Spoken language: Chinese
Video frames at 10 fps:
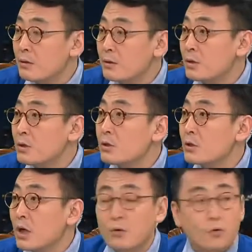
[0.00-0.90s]
这真
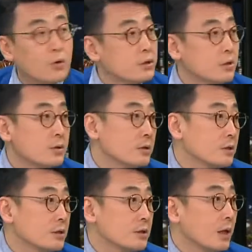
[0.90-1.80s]
是战火烧到
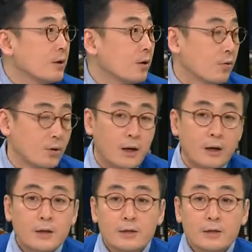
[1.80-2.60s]
家门口了。